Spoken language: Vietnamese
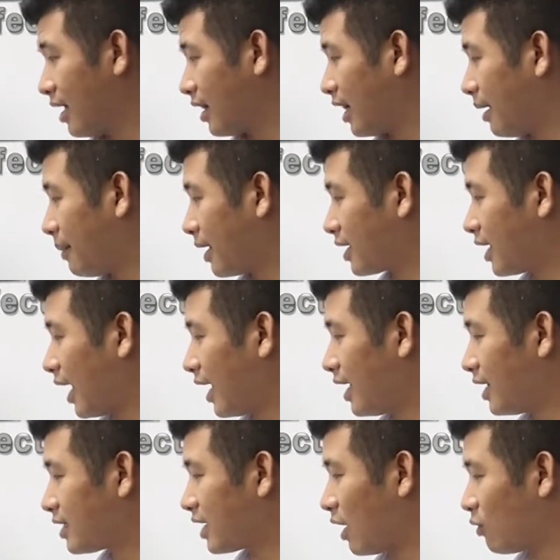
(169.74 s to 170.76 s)
thì mình sẽ
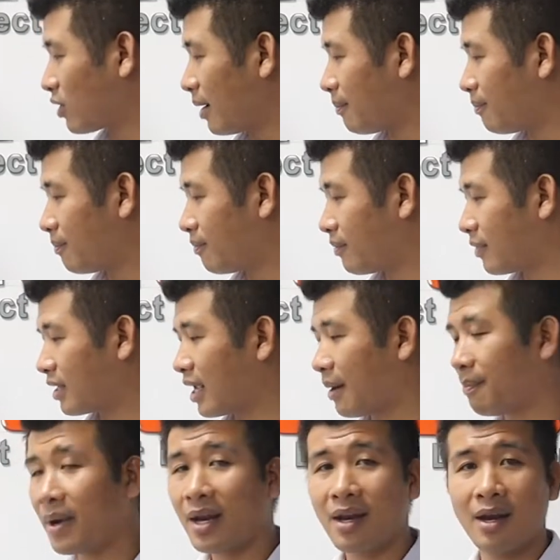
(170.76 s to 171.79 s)
lấy 600
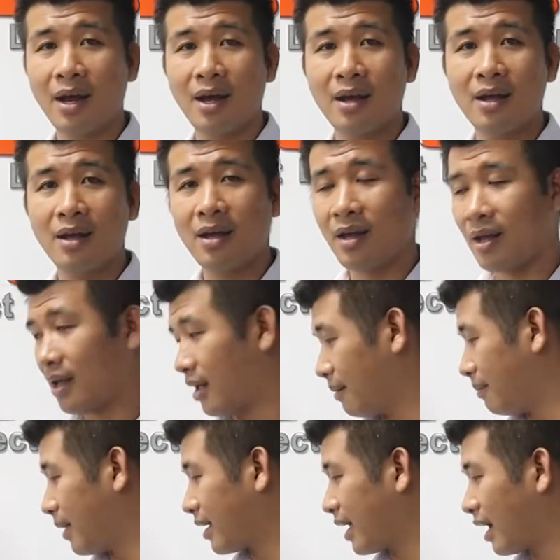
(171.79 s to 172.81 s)
trăm mét này nè
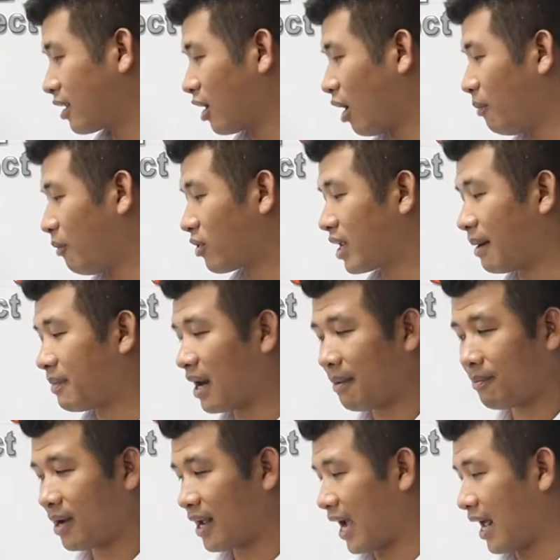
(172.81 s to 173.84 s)
mình nhân cho
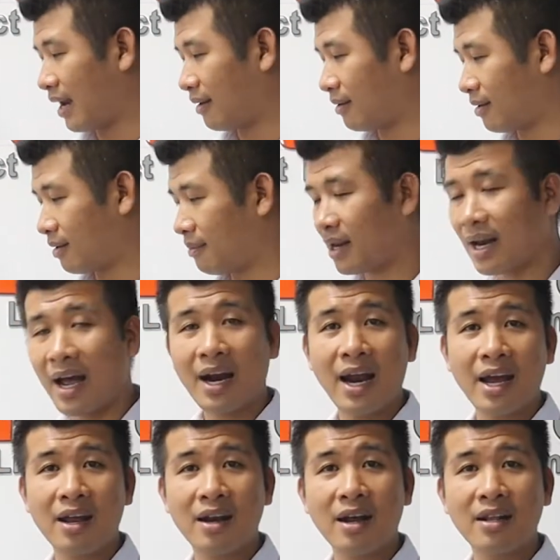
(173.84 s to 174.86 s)
150 ngàn mình đang
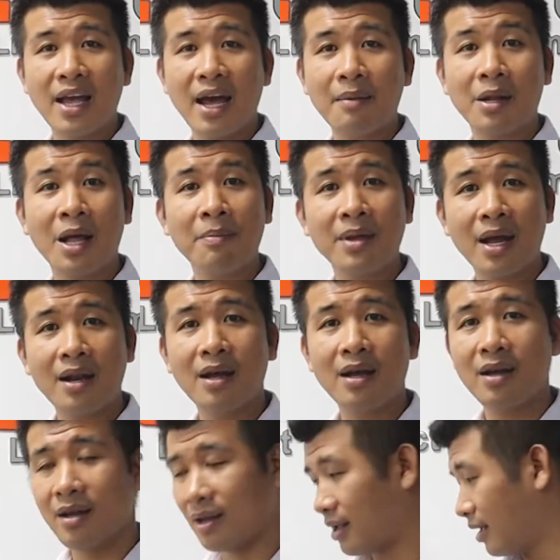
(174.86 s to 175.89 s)
lấy cái đơn giá mà thấp nhất đó,
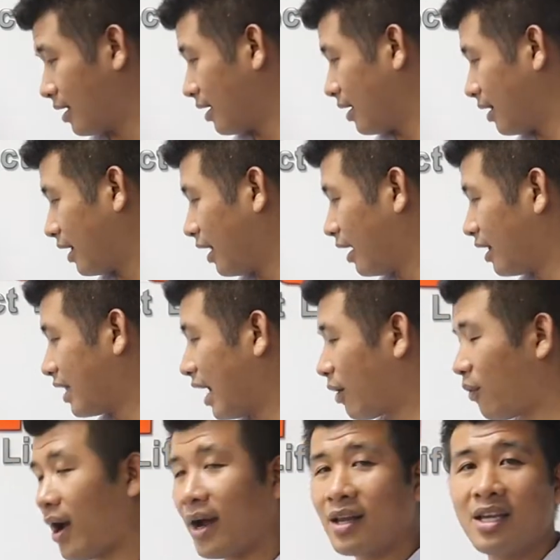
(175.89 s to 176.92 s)
thì nó ra
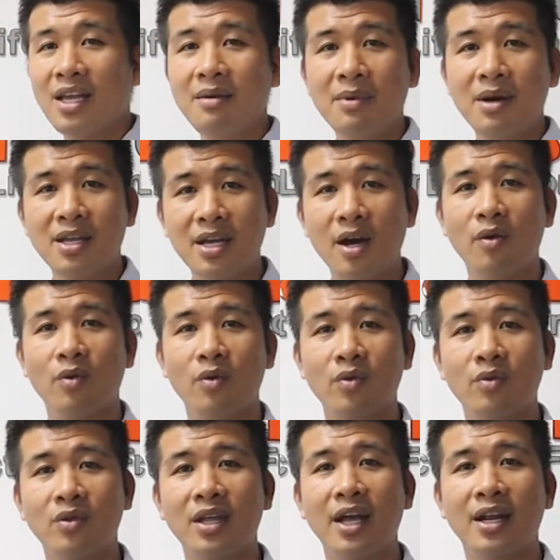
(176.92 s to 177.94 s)
khoảng 90 triệu
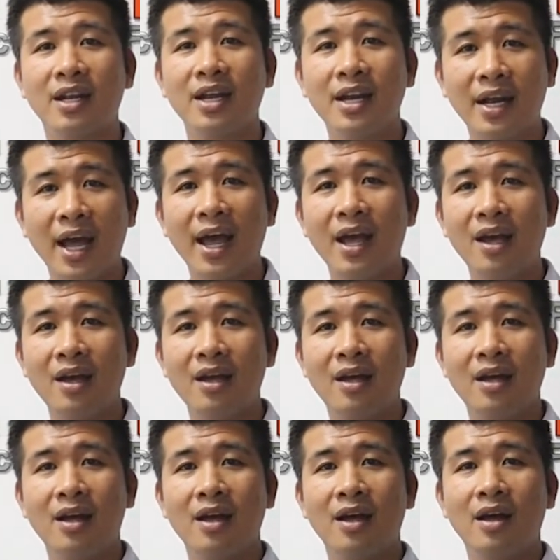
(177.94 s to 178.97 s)
tiền thiết kế
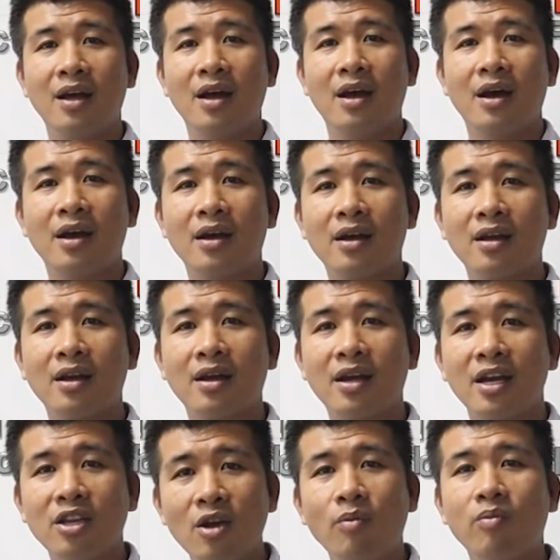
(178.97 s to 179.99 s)

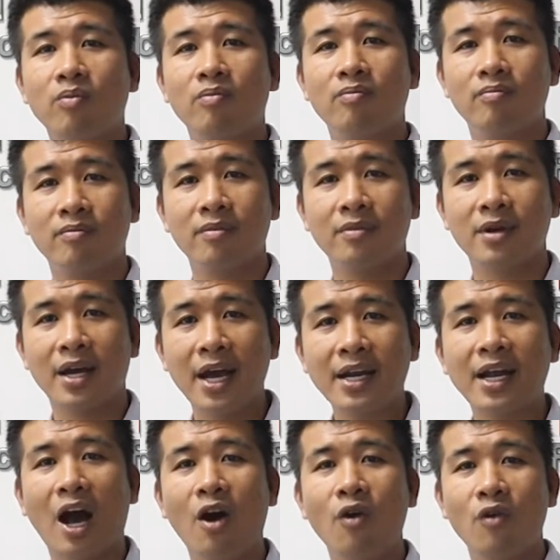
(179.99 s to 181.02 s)
kiến trúc kết
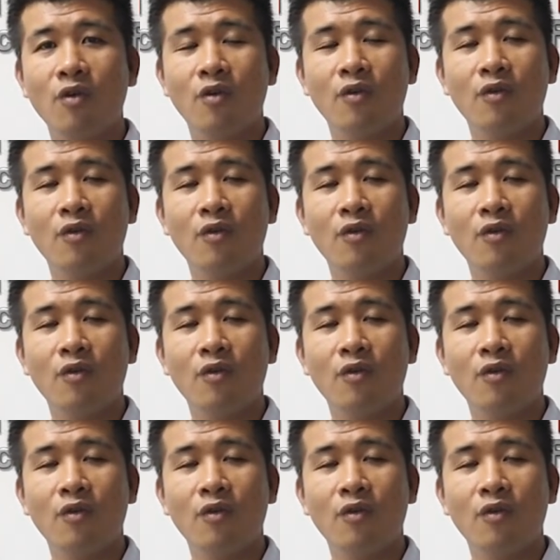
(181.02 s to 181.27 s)
cấu